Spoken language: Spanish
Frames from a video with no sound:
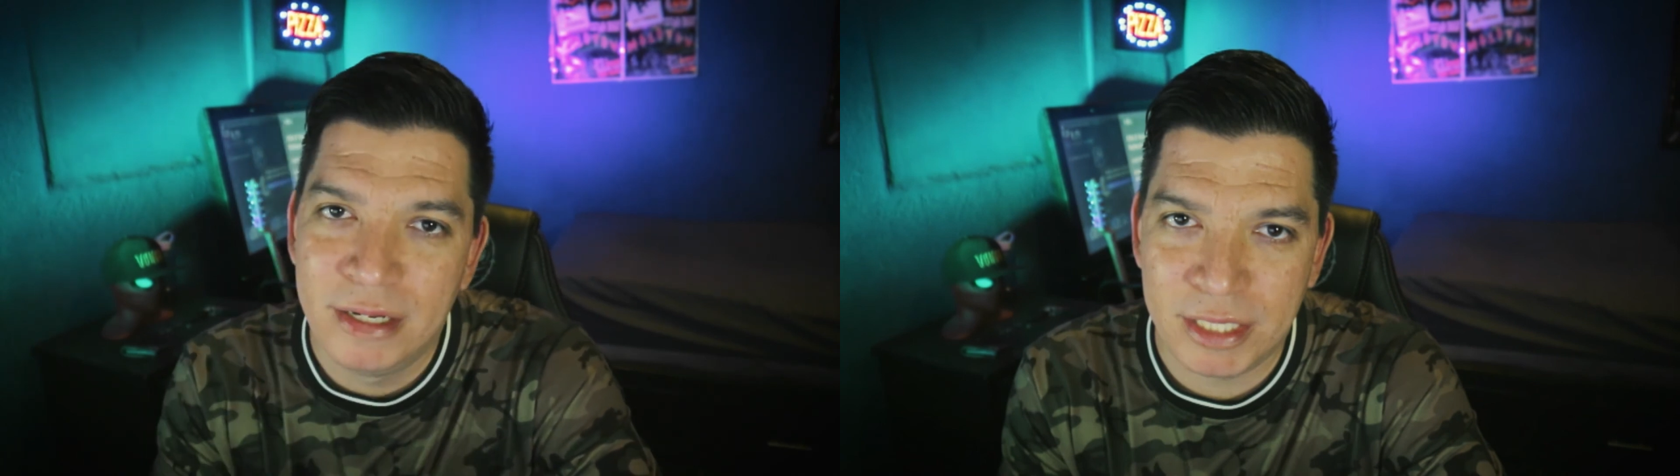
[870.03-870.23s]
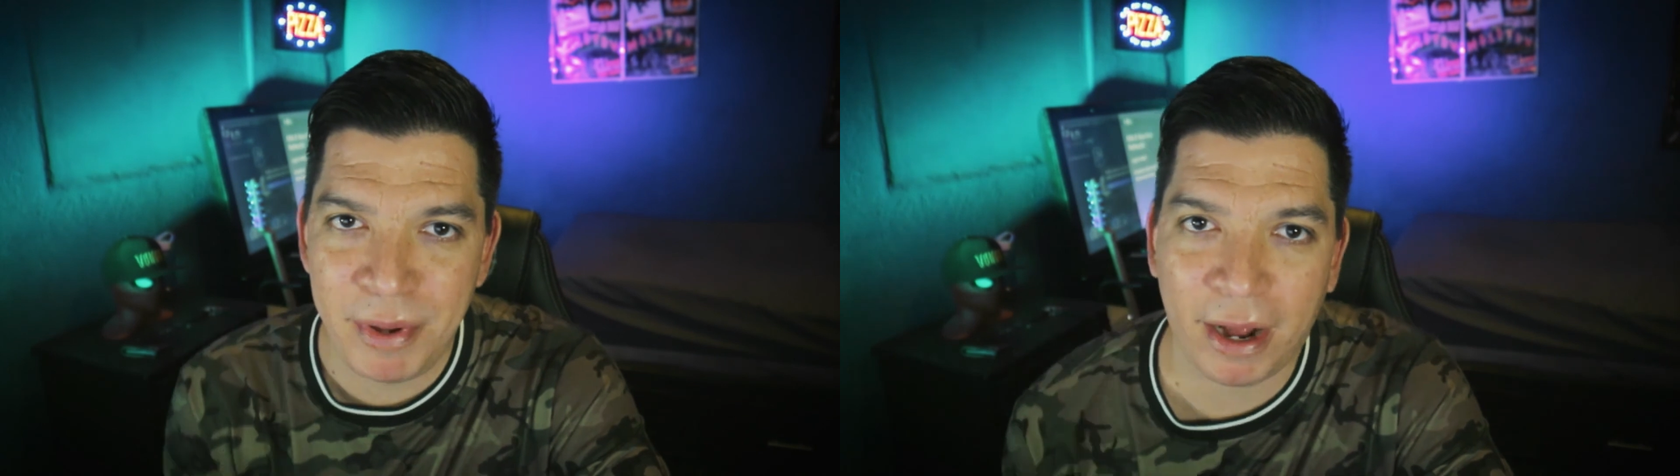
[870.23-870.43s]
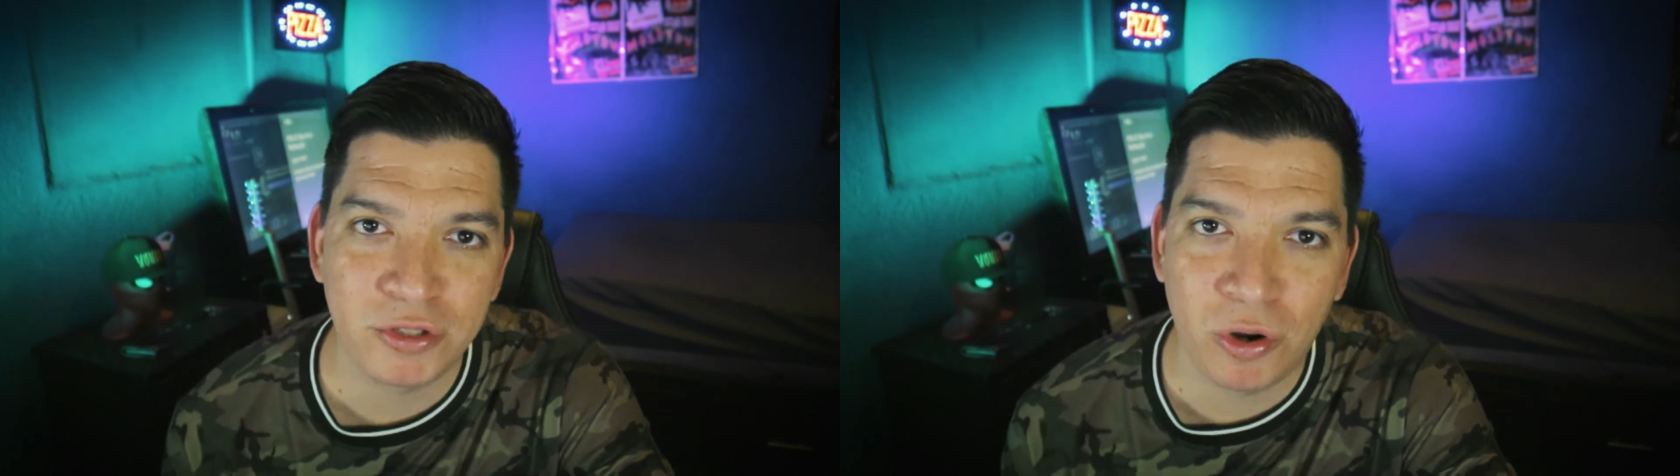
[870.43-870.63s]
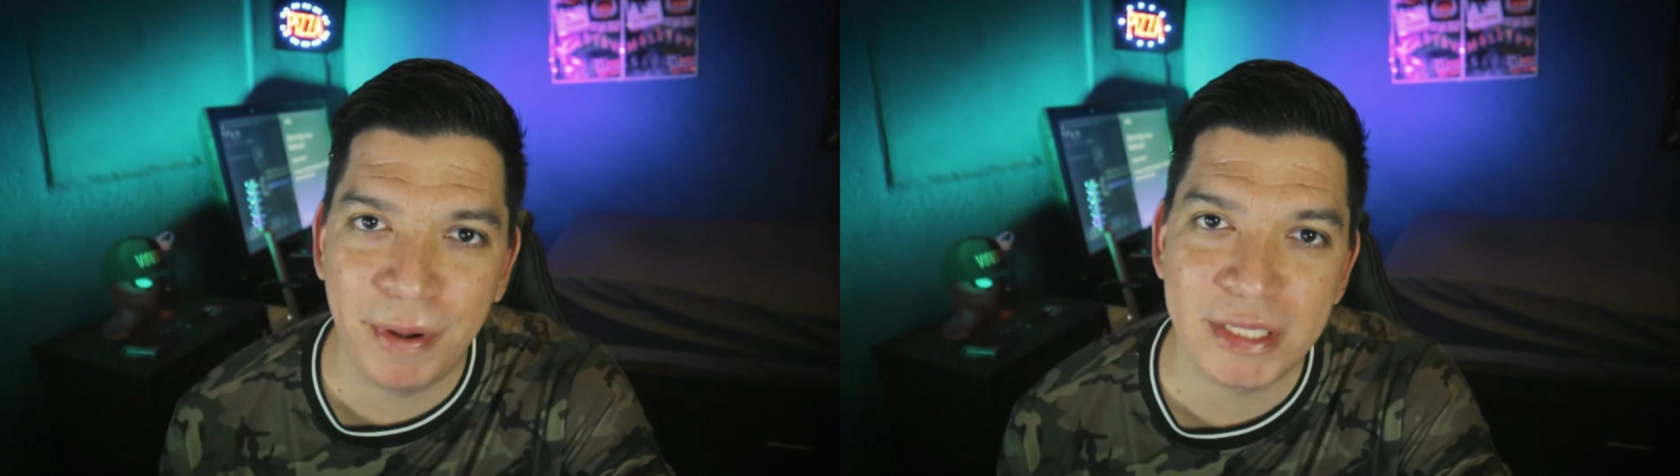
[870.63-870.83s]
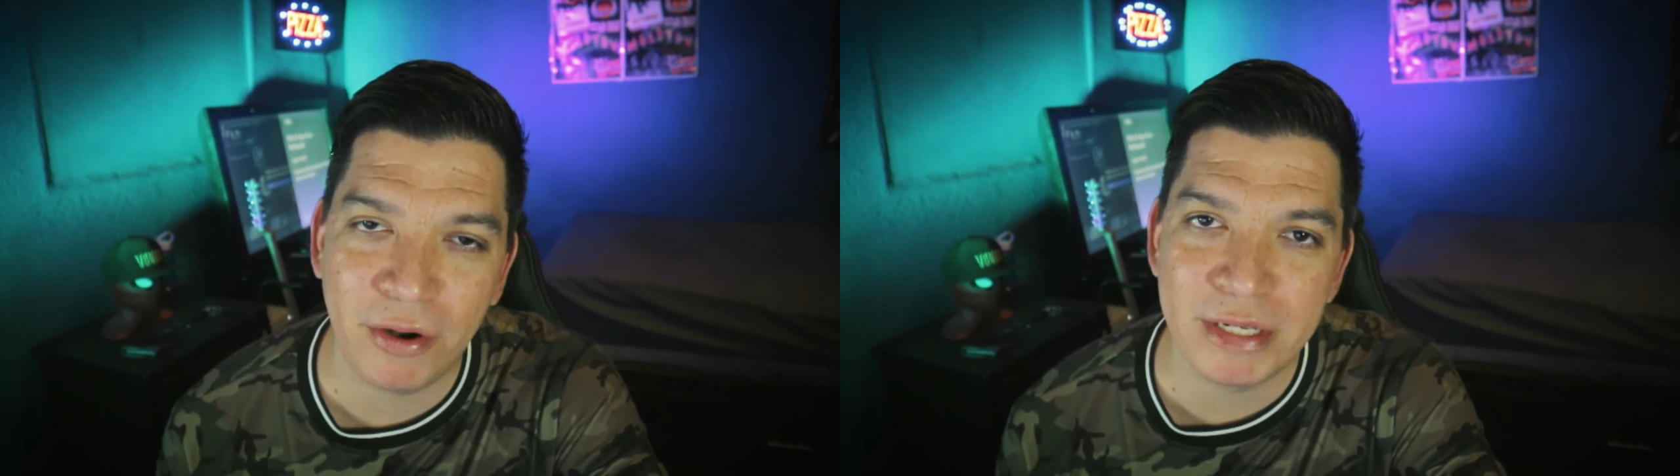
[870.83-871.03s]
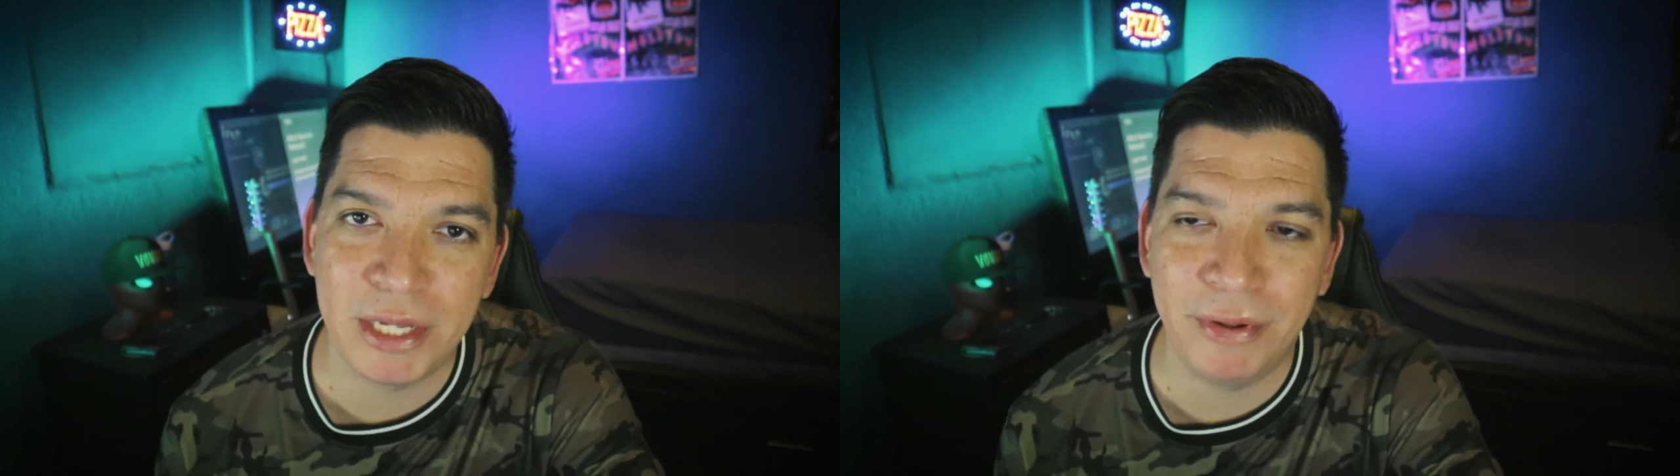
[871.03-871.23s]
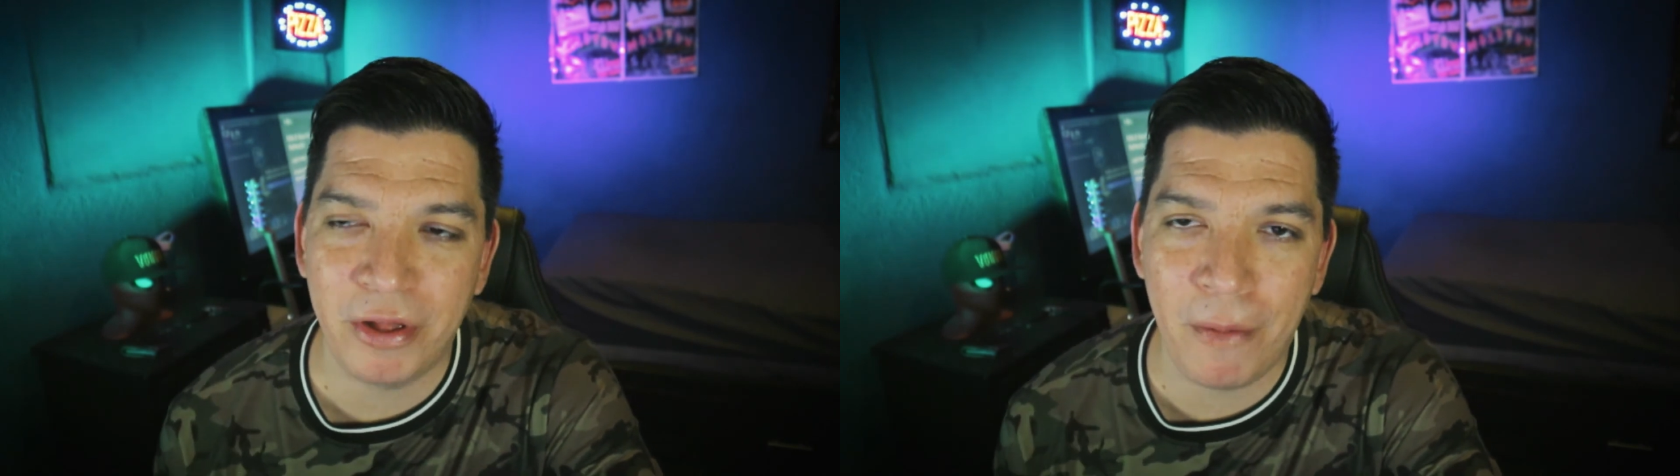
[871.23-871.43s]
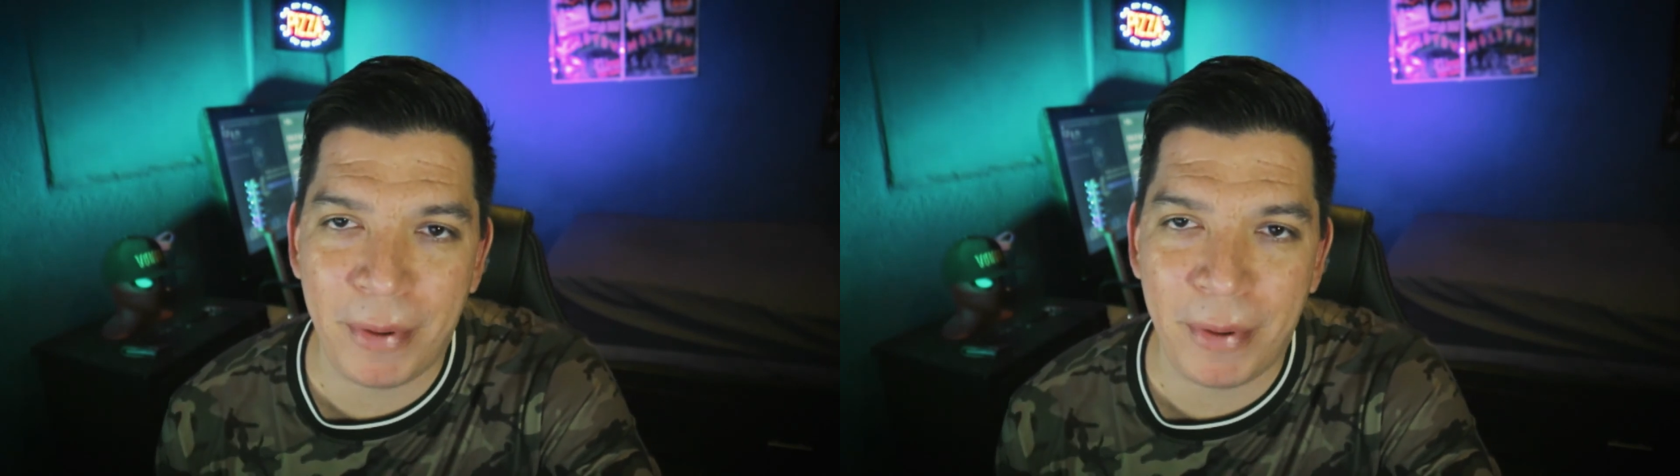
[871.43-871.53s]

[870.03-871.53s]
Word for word: si me dejas un comentario en este video,